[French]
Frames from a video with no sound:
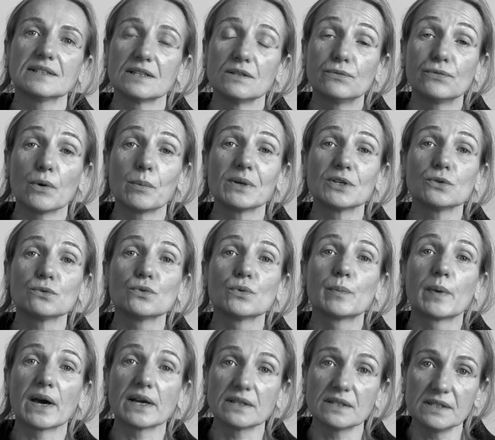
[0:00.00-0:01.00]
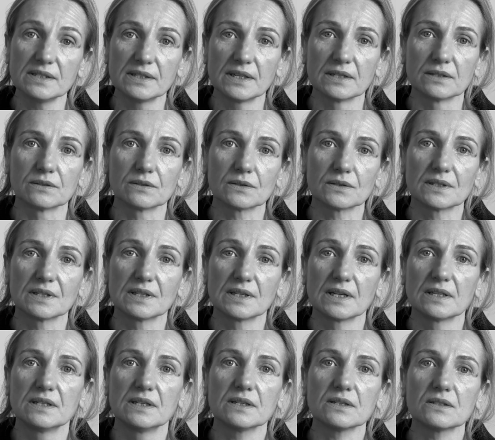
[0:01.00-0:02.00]
c'est une formation de praticien,
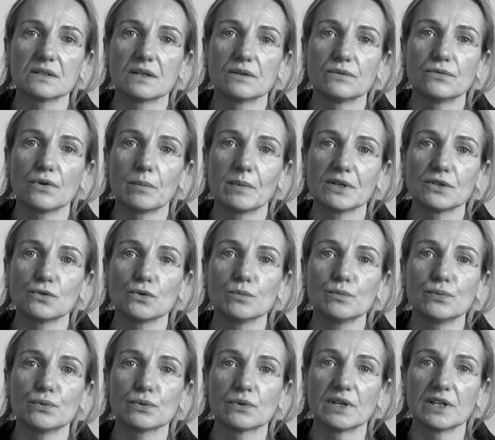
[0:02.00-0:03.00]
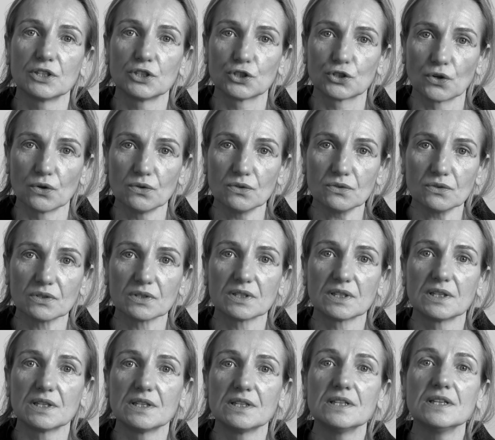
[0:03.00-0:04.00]
c'est-à-dire c'est une formation pour des gens
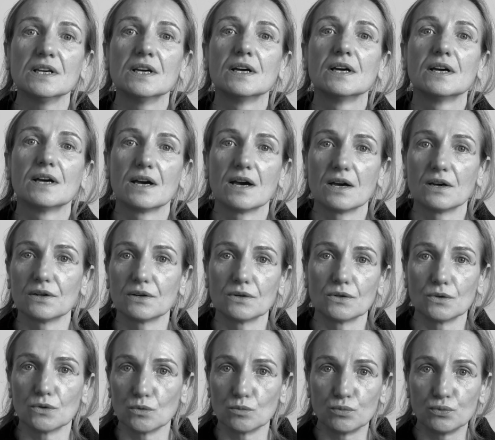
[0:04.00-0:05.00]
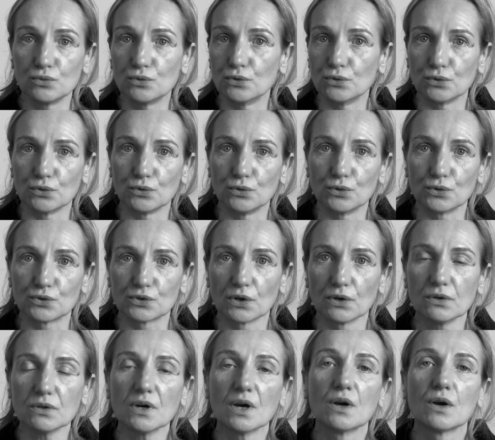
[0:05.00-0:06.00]
qui, euh, au bout de deux
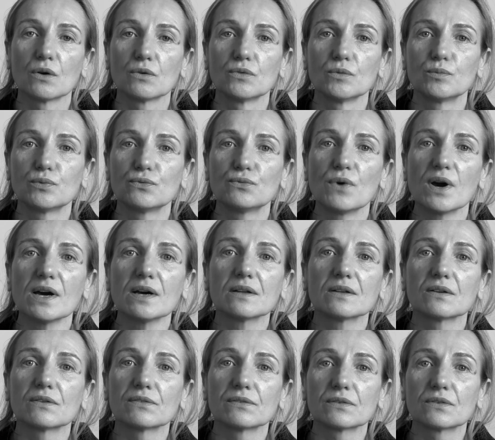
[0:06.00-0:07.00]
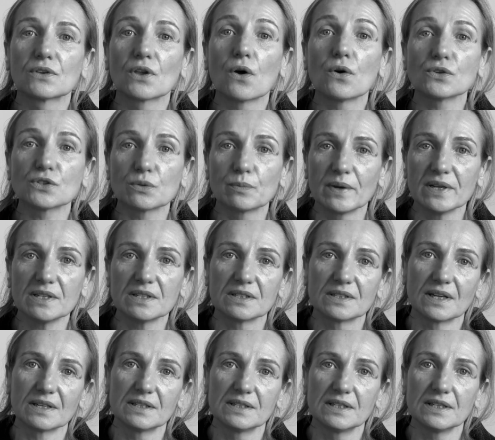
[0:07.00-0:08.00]
ans, vont pouvoir transmettre,
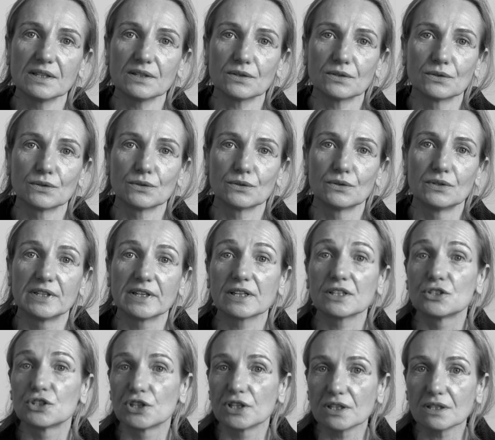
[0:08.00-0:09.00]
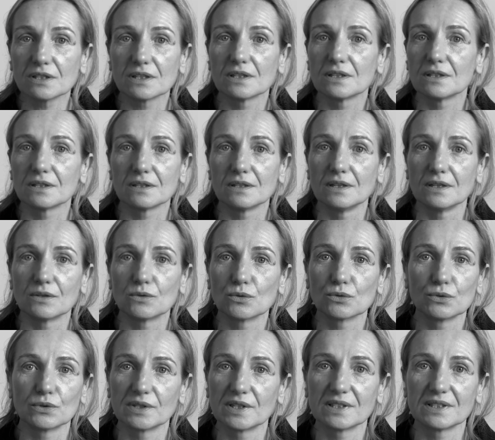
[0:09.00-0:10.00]
c'est-à-dire euh, diriger des, des
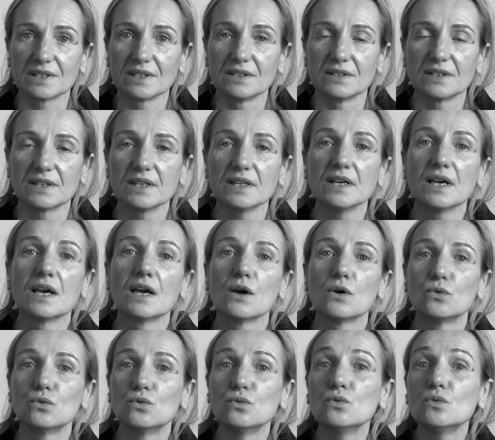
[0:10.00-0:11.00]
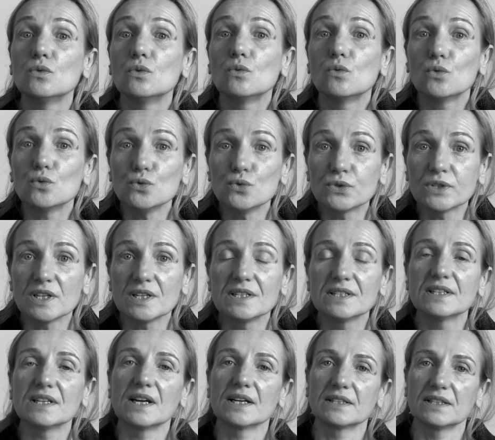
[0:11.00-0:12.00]
cours de TCIC ou
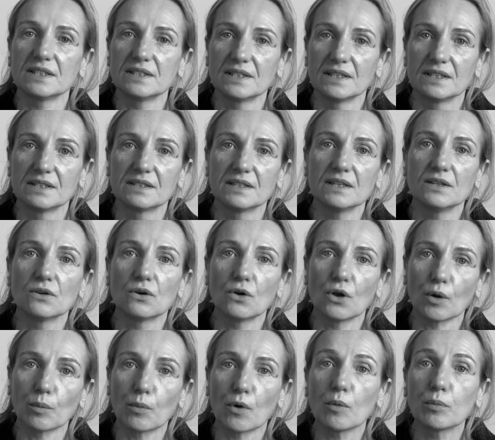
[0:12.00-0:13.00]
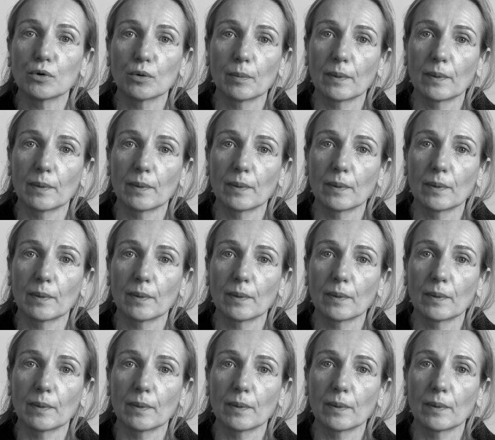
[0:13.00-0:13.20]
utiliser la TCIC dans leur propre